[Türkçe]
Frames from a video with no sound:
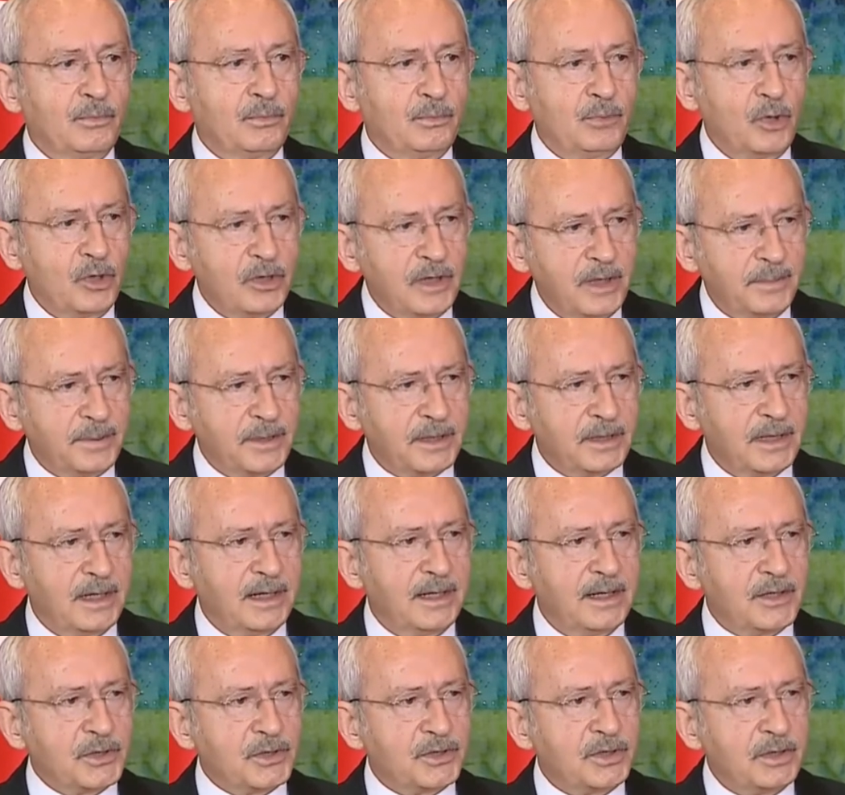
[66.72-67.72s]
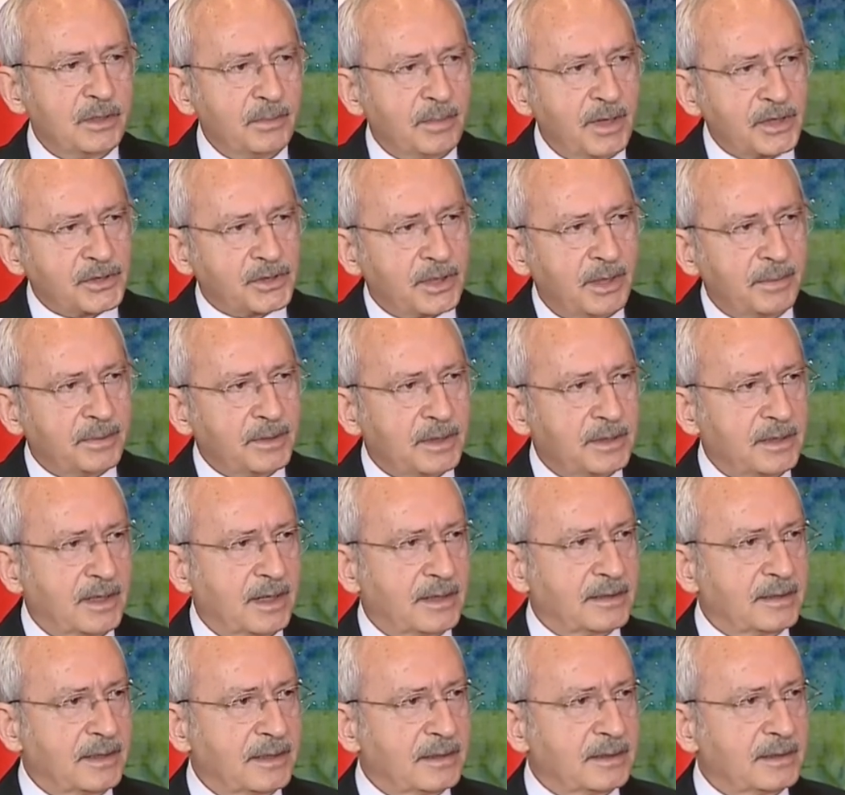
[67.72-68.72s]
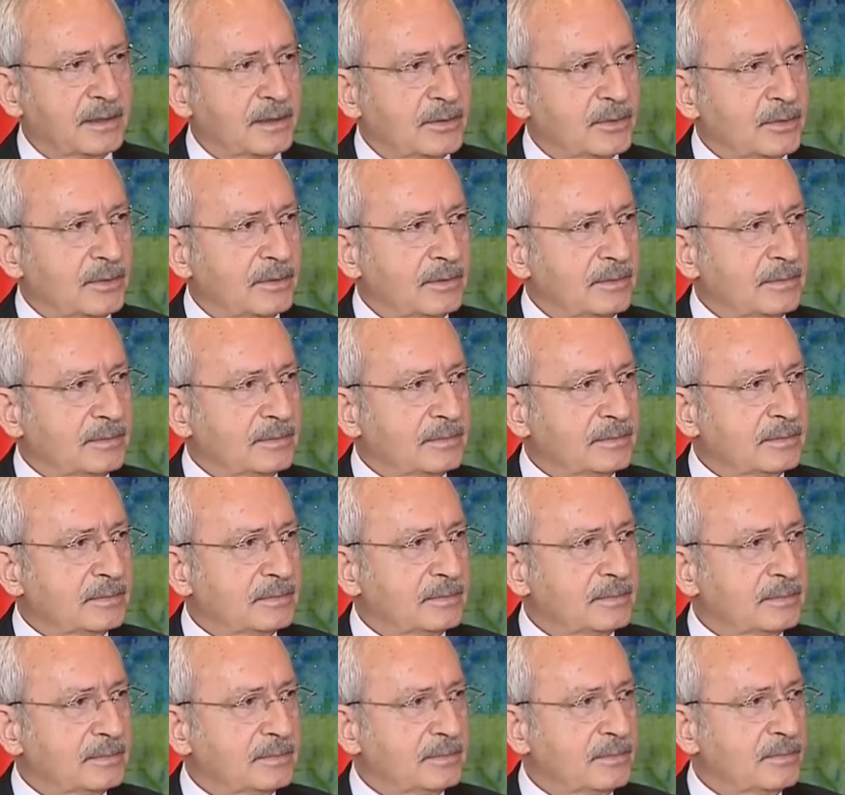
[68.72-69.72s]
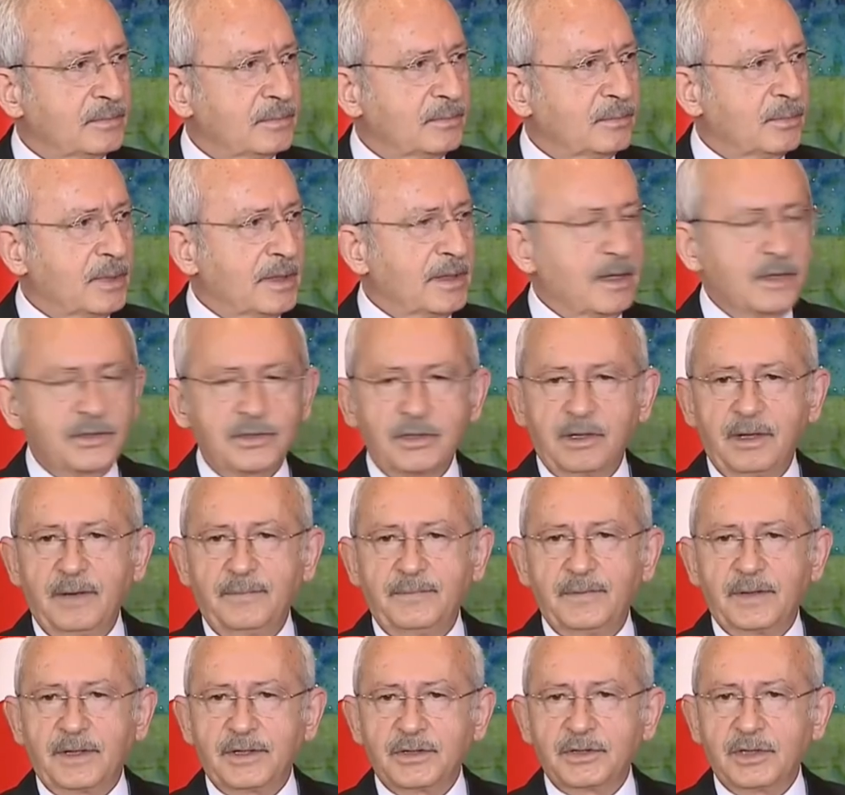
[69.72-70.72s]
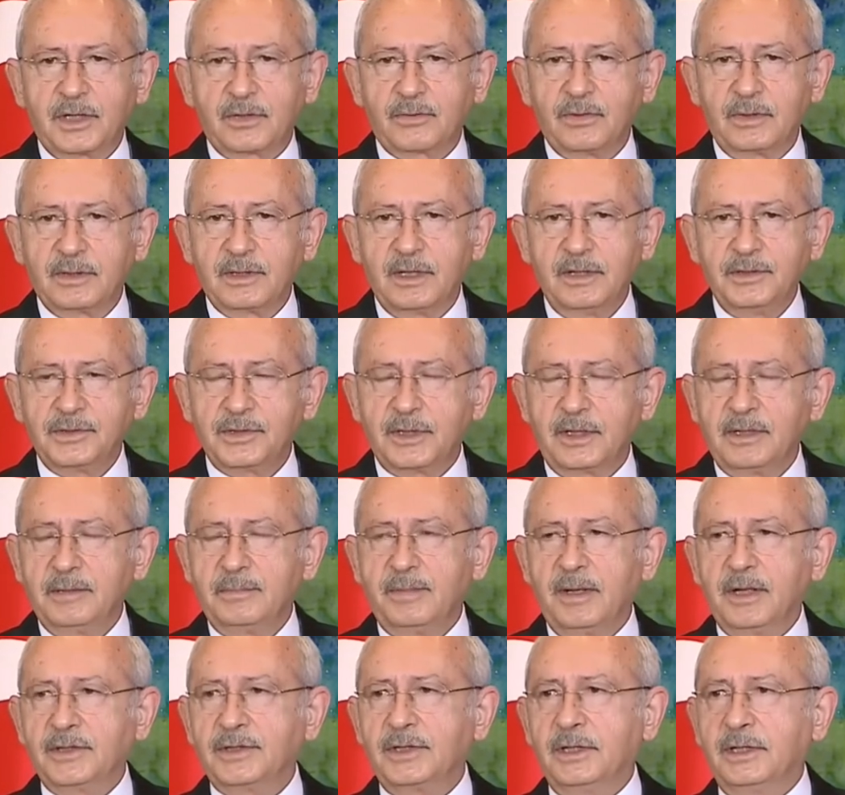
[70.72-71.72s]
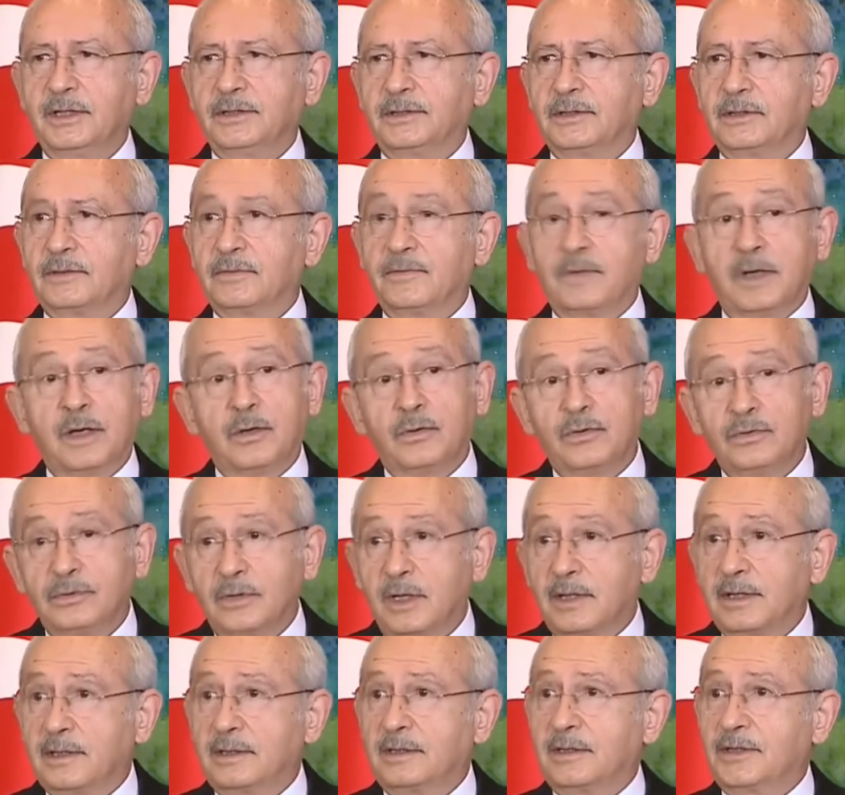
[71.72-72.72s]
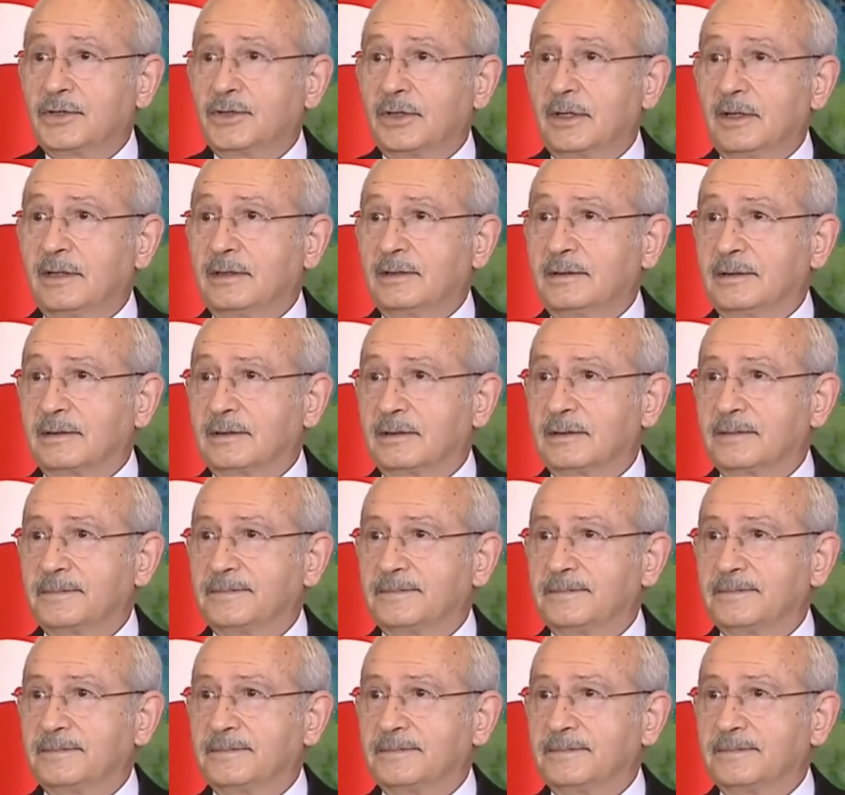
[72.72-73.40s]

Böyle bir eleştiri başka bir yerden geliyor. Bana cevap verecek olan Sayın Bahçeli'dir veya onun arkadaşlarıdır.